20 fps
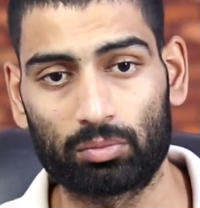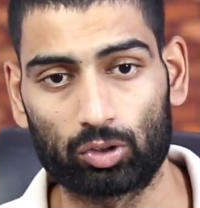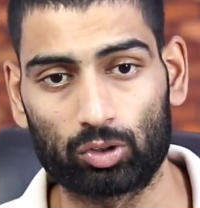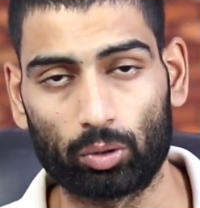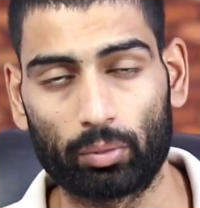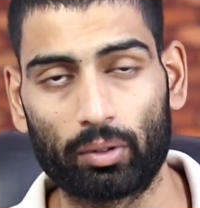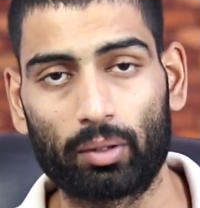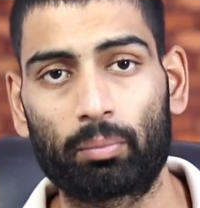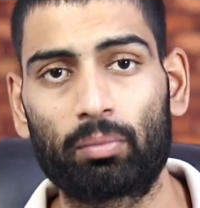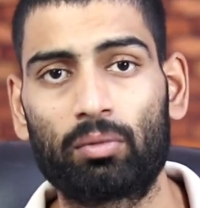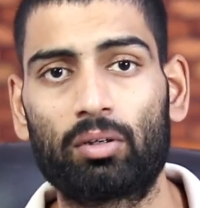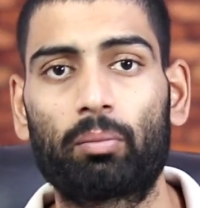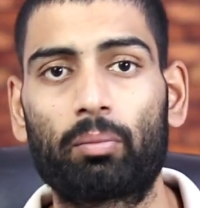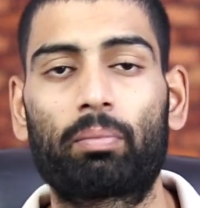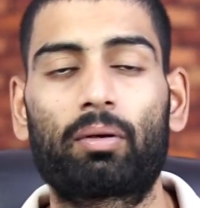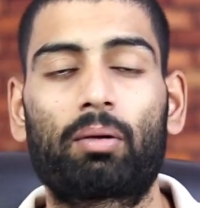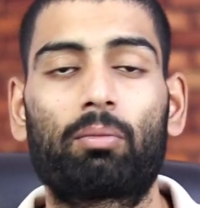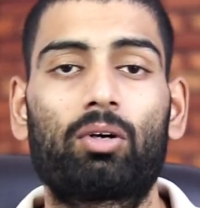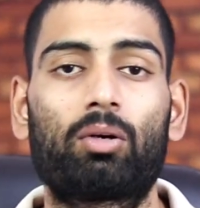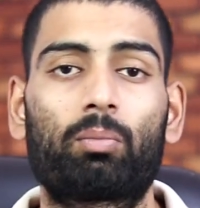जो भी
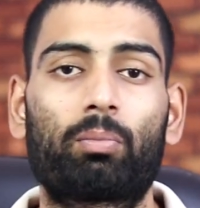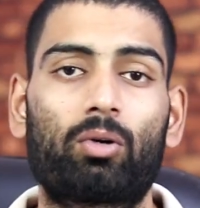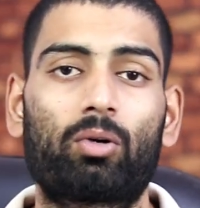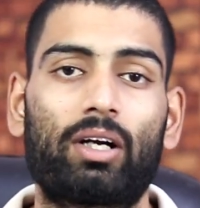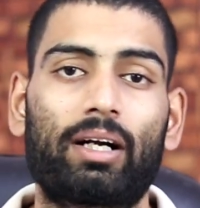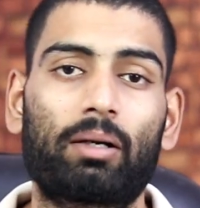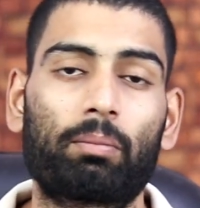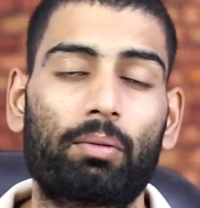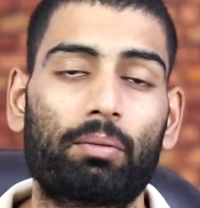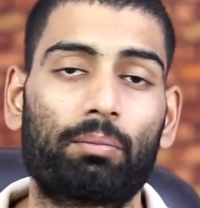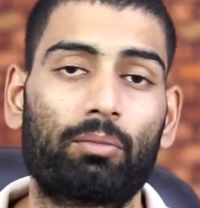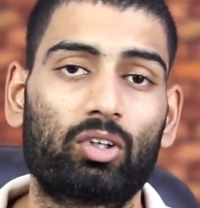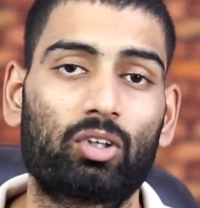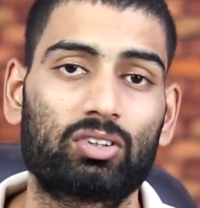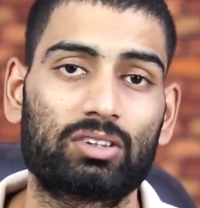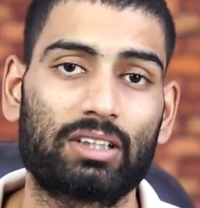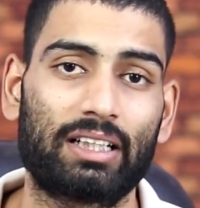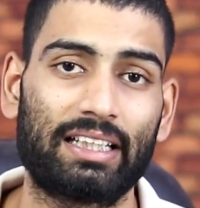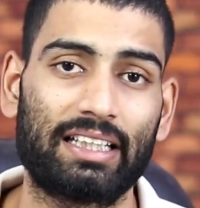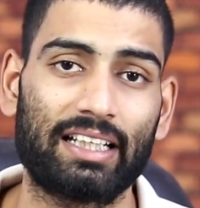प्रोडक्ट
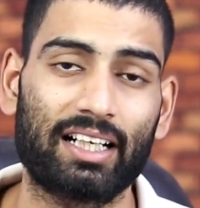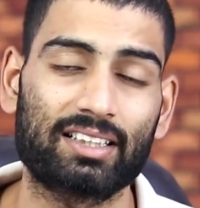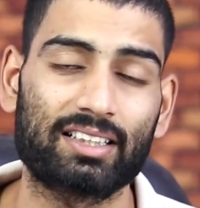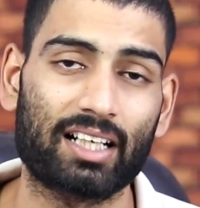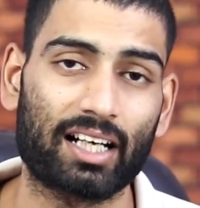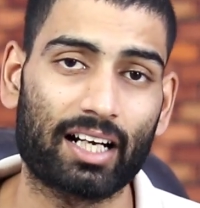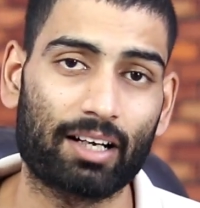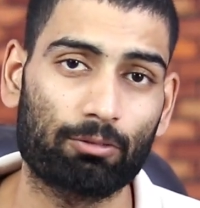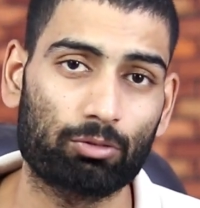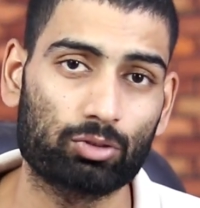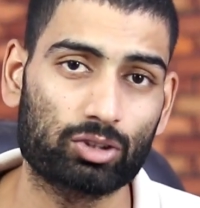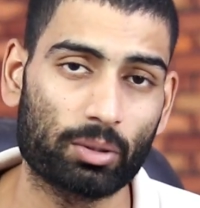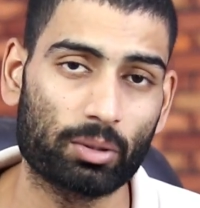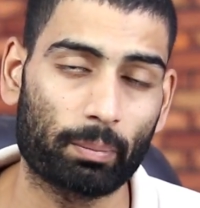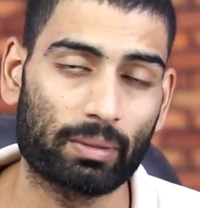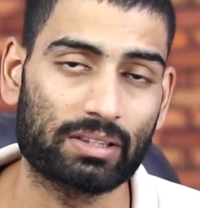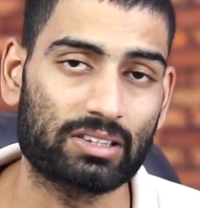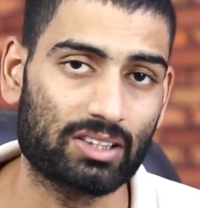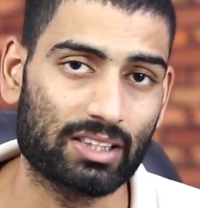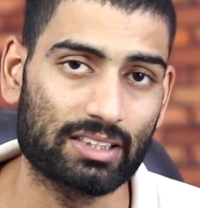प्रमोशन किया जा रहा है वो उसे
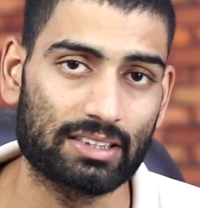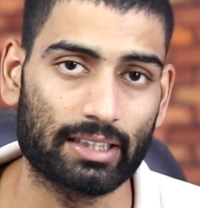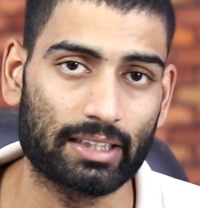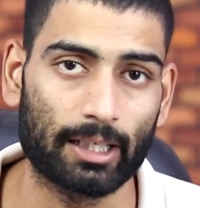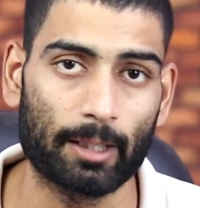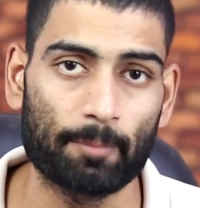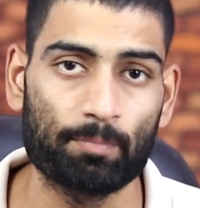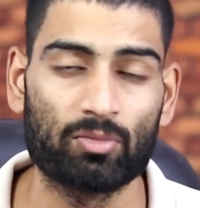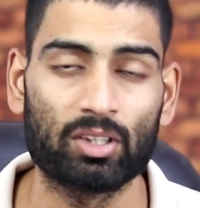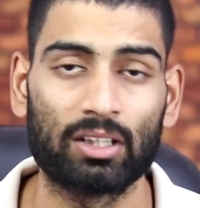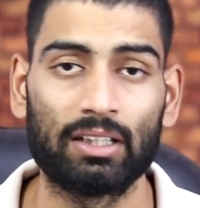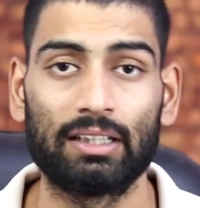परचेस करें